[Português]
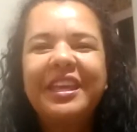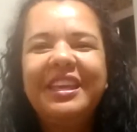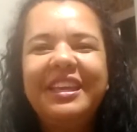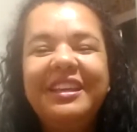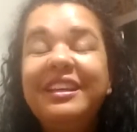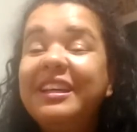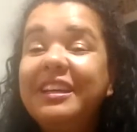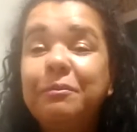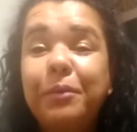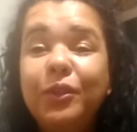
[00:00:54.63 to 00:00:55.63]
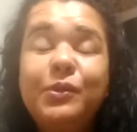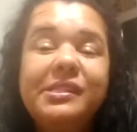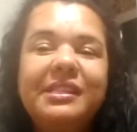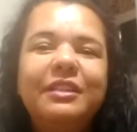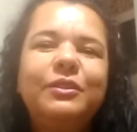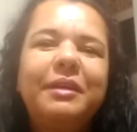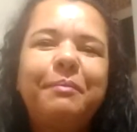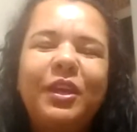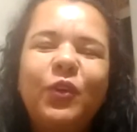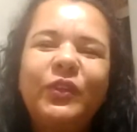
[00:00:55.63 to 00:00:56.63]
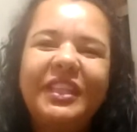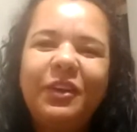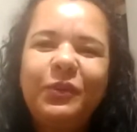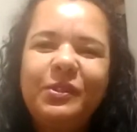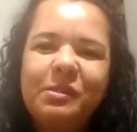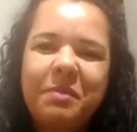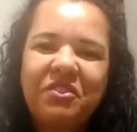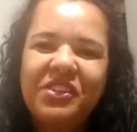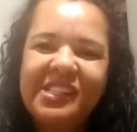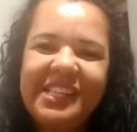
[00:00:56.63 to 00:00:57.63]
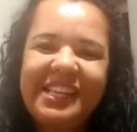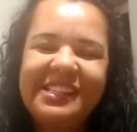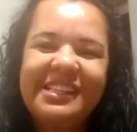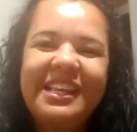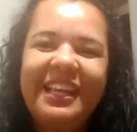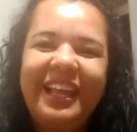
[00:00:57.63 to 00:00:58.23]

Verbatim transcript: e produzindo também conteúdos para vocês.